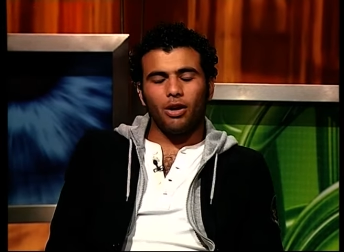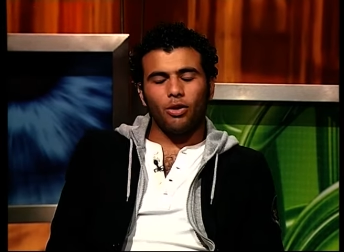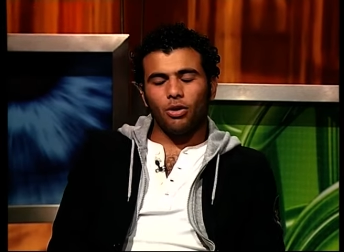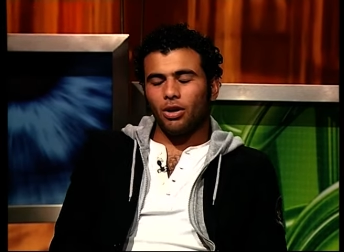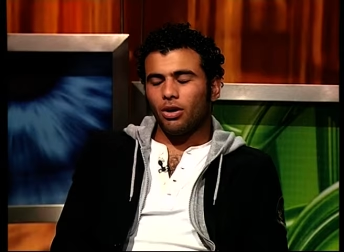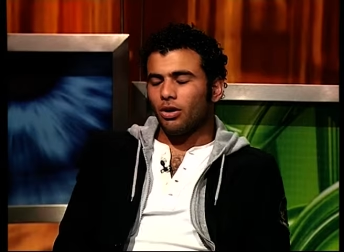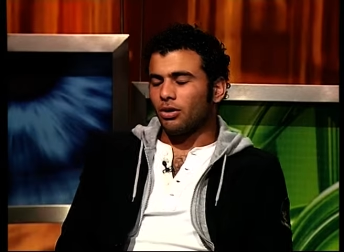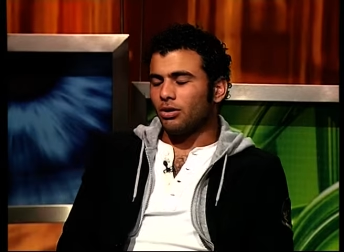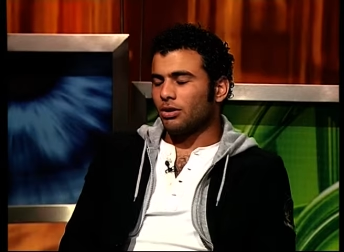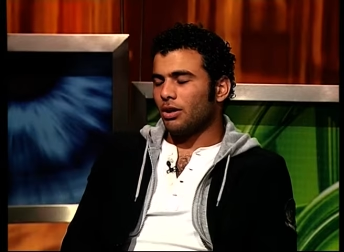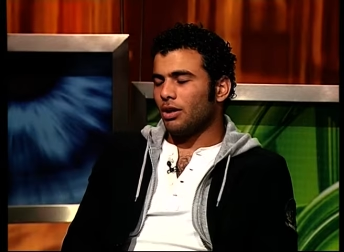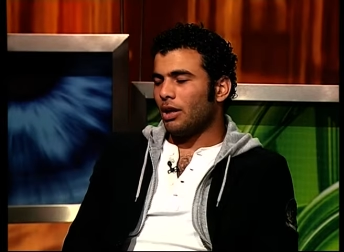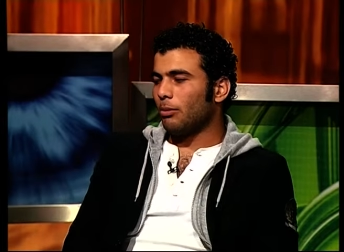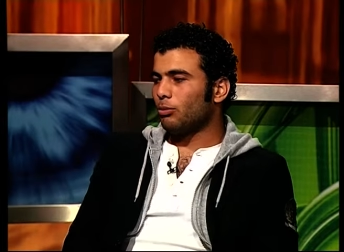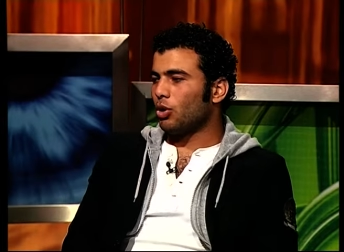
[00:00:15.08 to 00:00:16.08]
لا والله خالص آه.
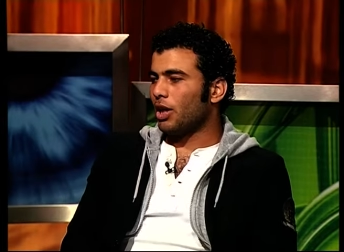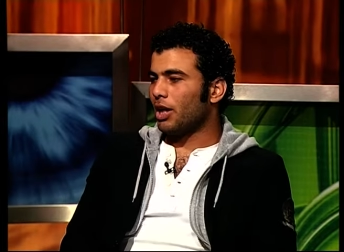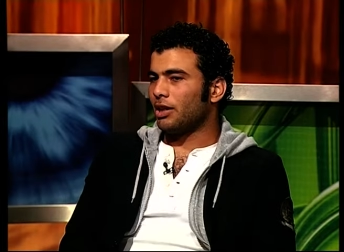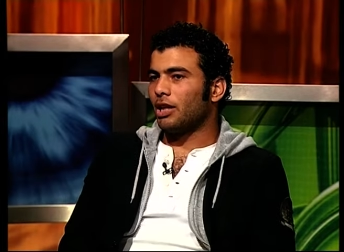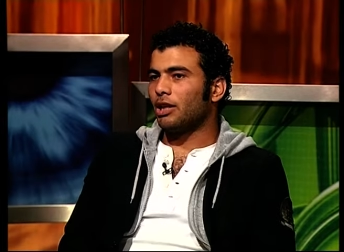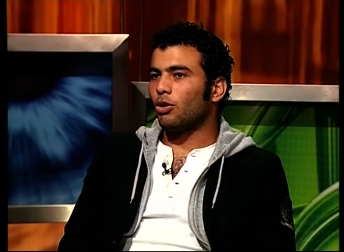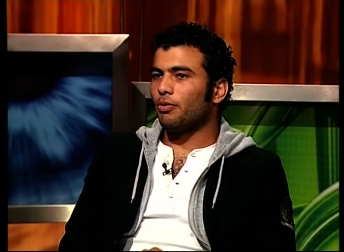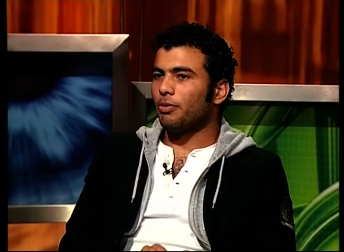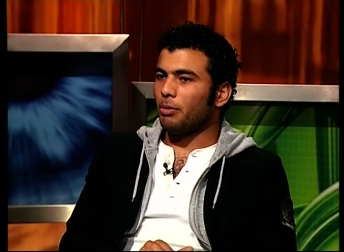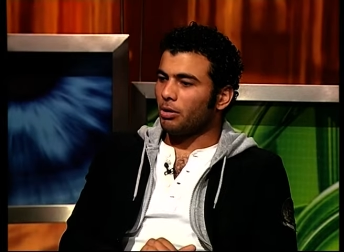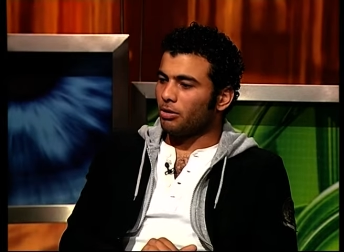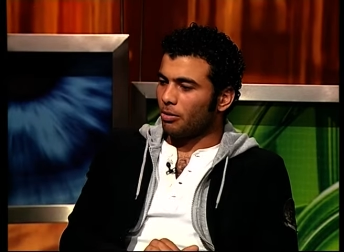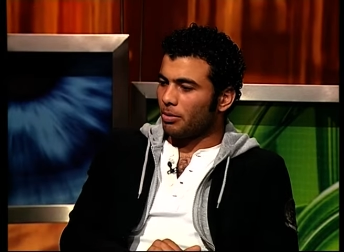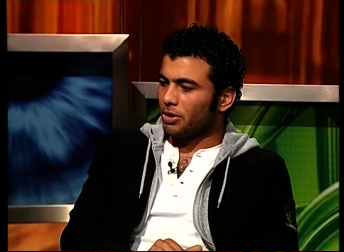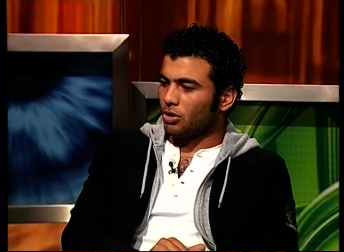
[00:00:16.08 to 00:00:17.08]
الحمد لله يعني ده توفيق من
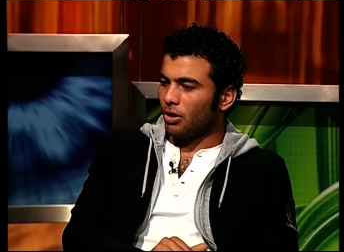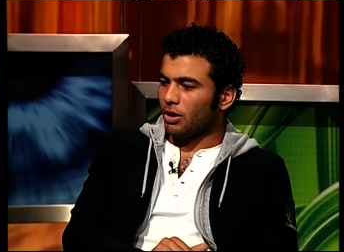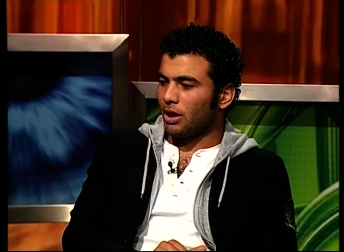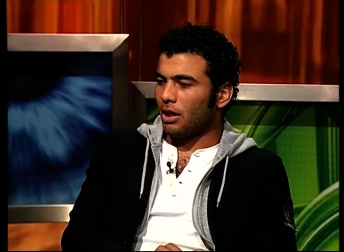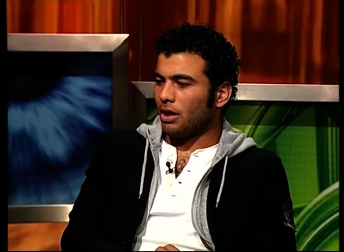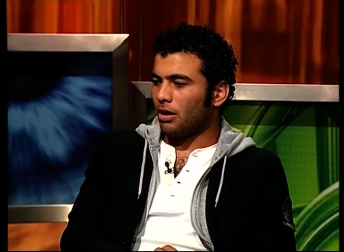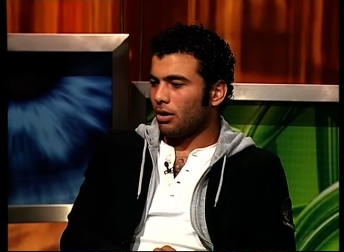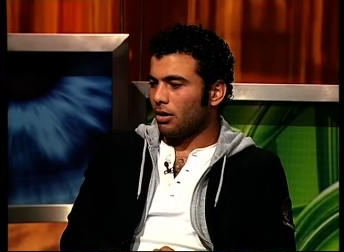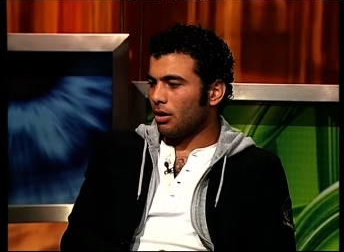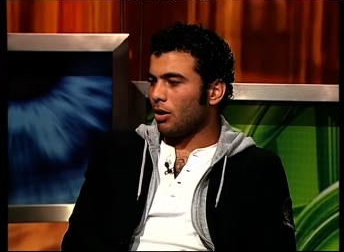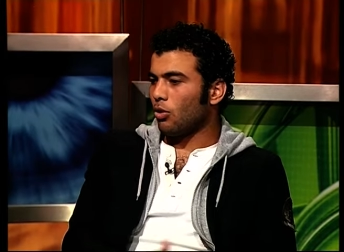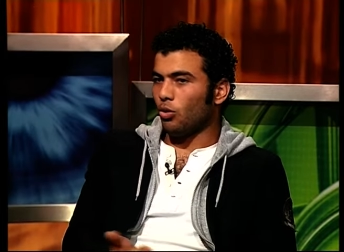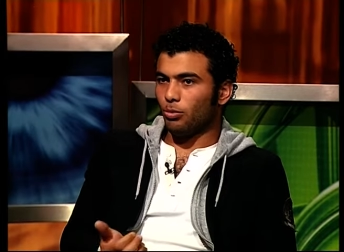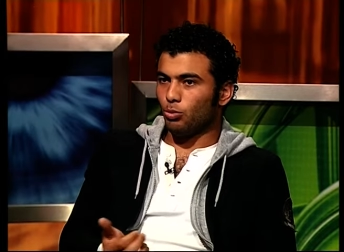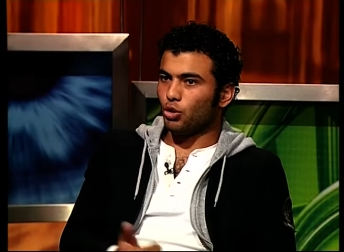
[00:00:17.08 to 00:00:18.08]
عند ربنا سبحانه وتعالى
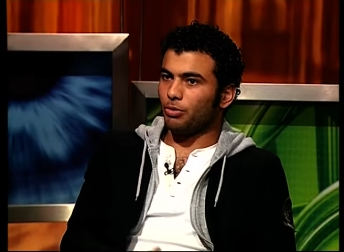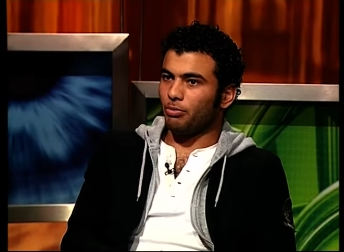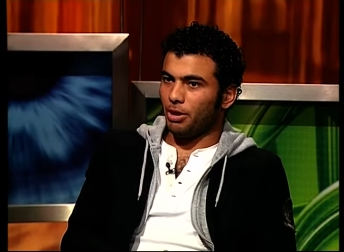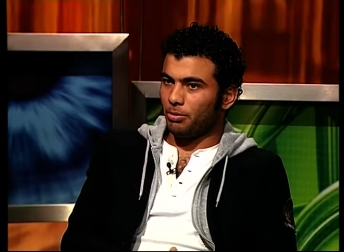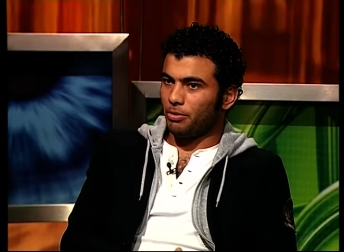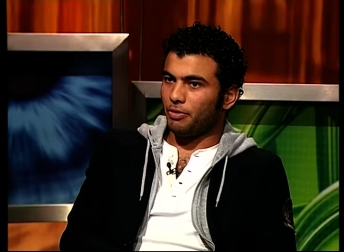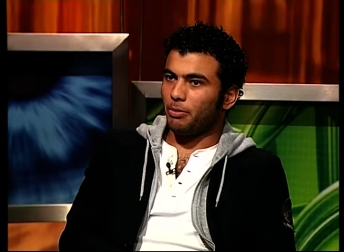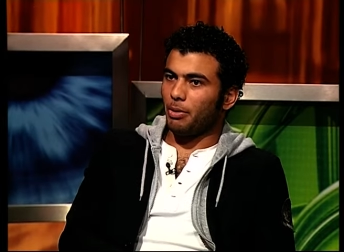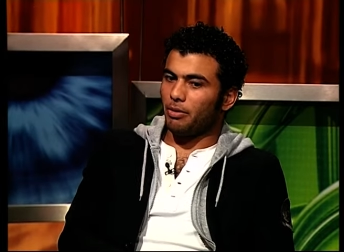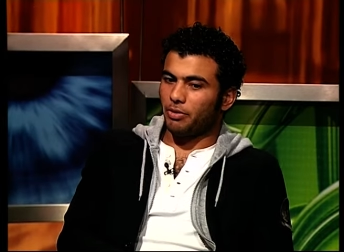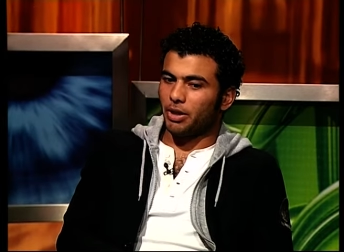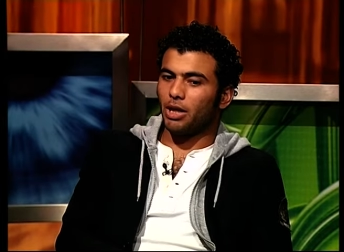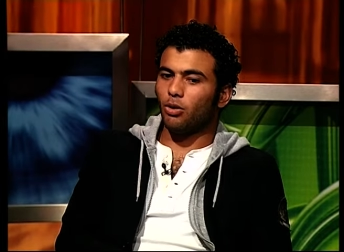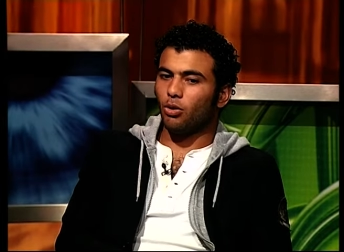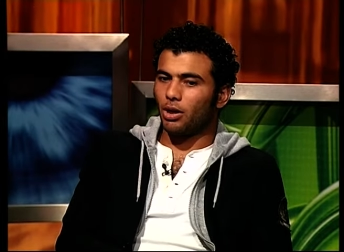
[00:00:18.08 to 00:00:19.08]
اول موسم لعبت فيه مع
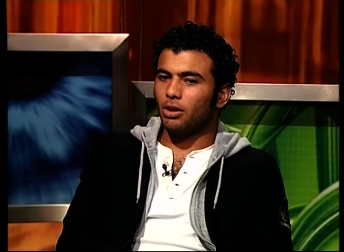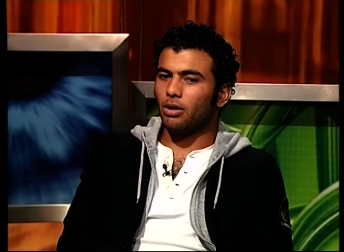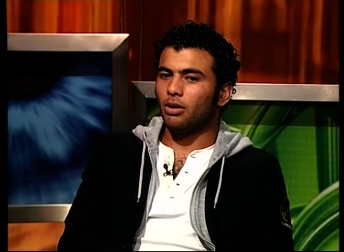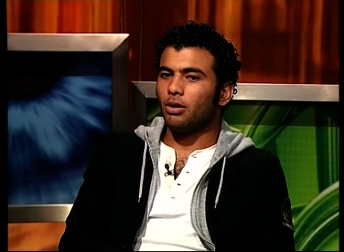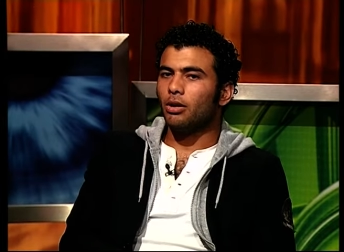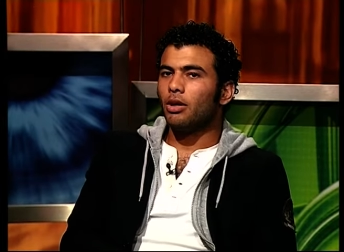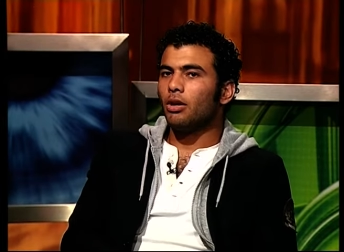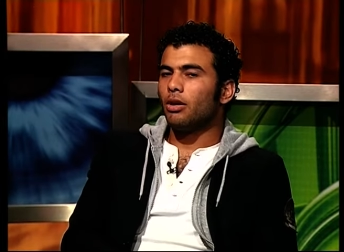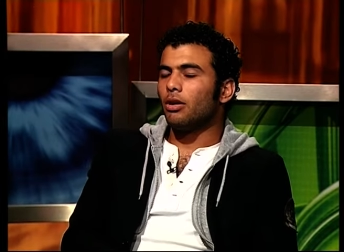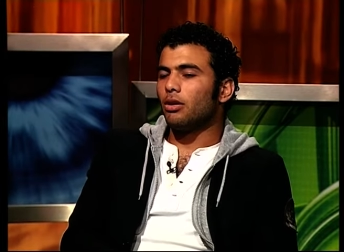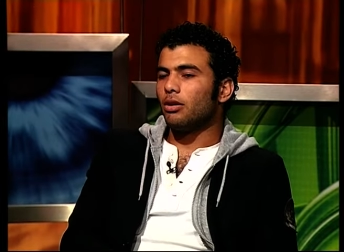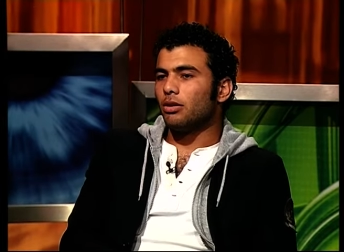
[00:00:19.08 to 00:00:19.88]
الفريق الاول آه.